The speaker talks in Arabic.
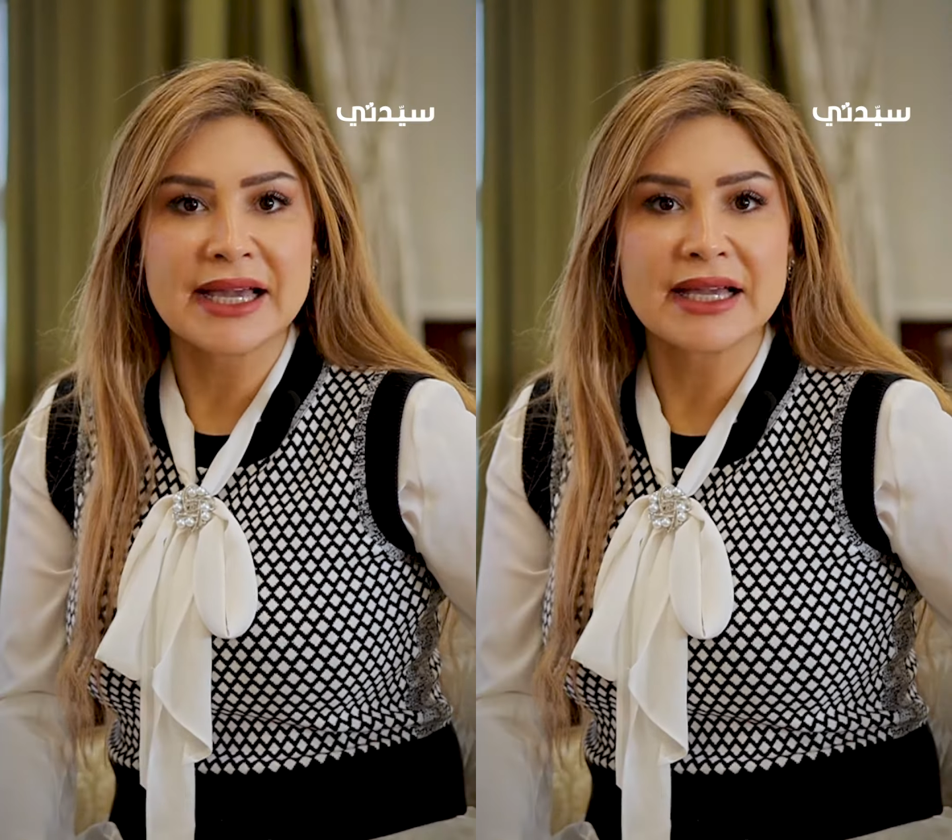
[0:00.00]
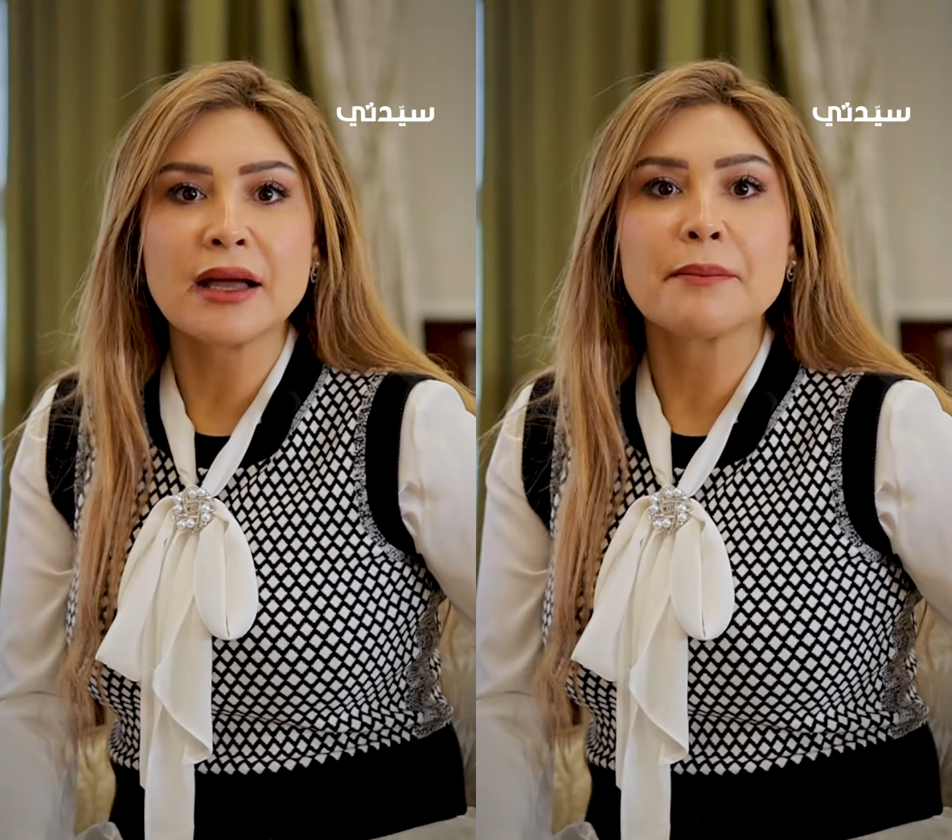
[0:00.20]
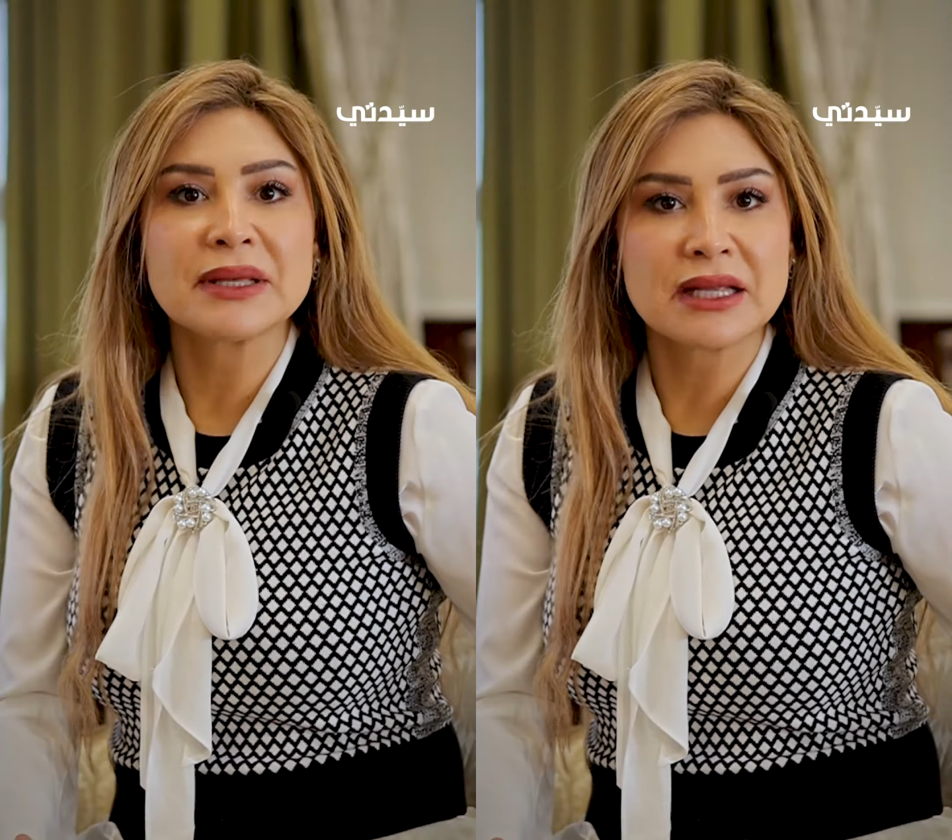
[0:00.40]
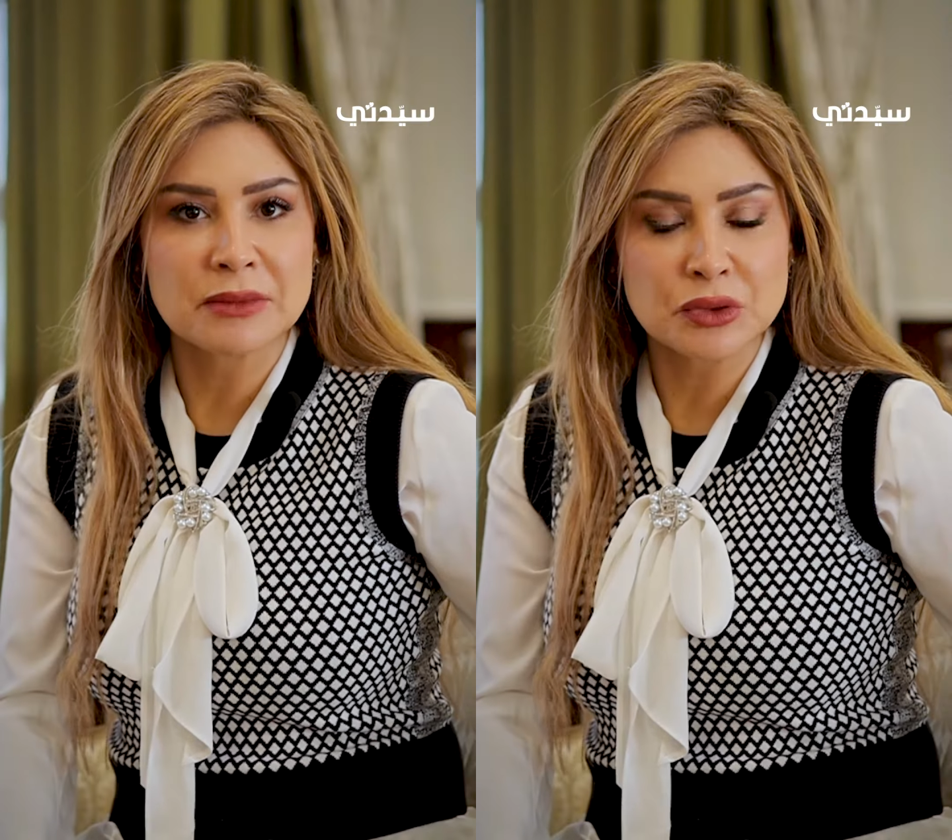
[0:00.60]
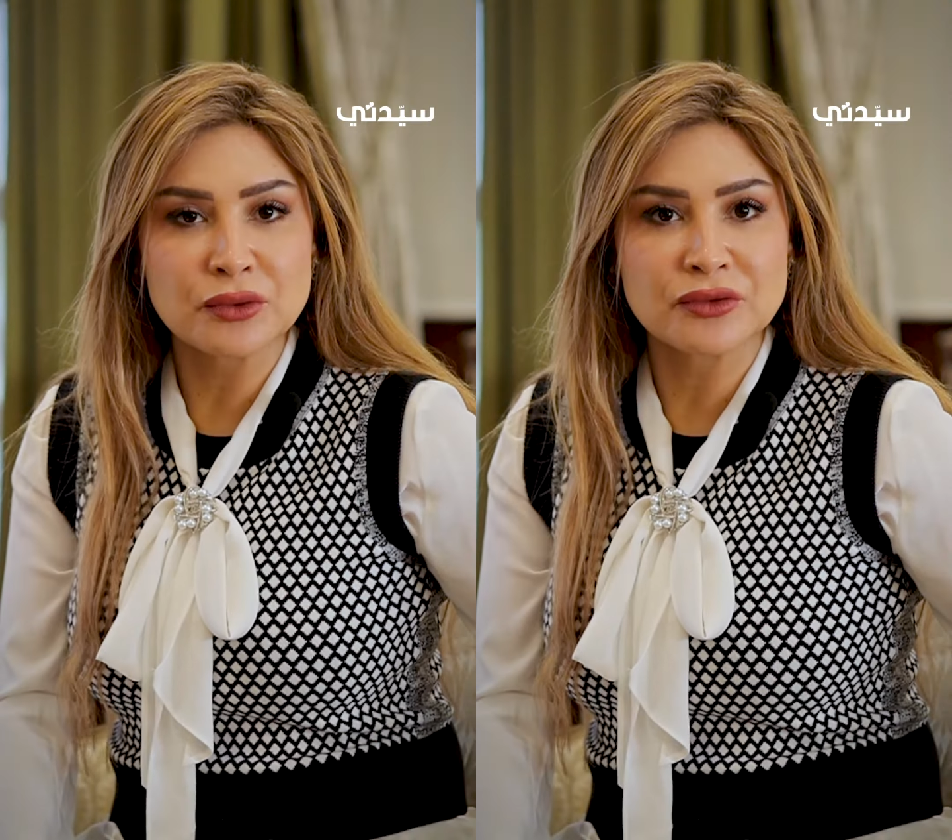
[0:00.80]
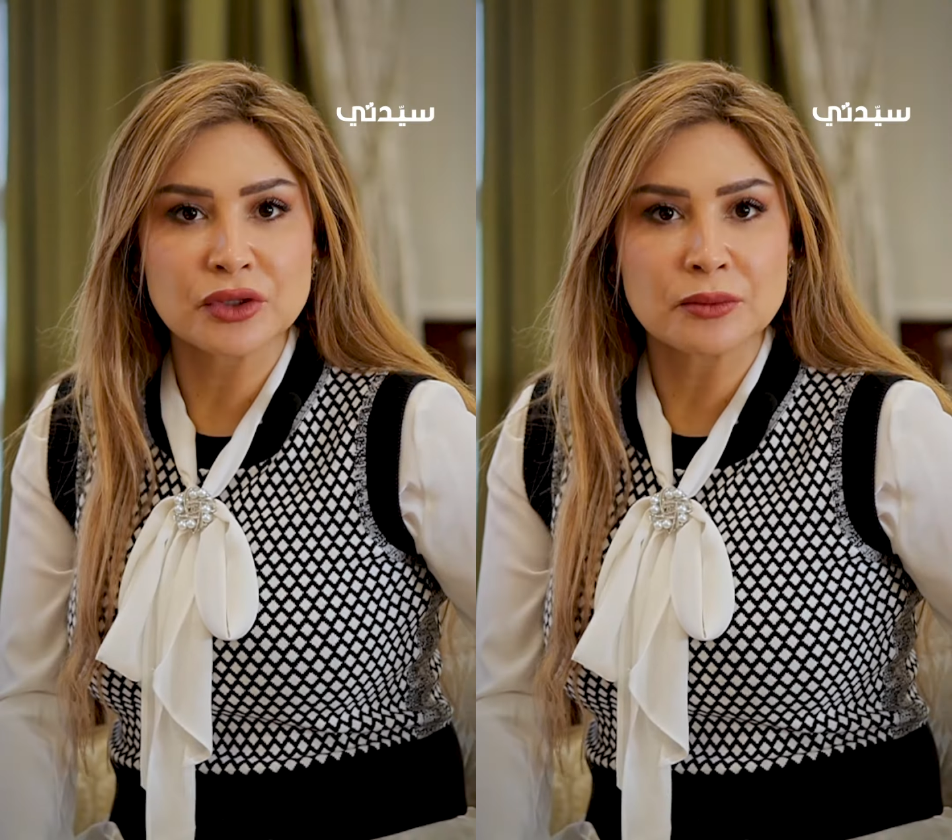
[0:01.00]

حاجه بدل ما ترفض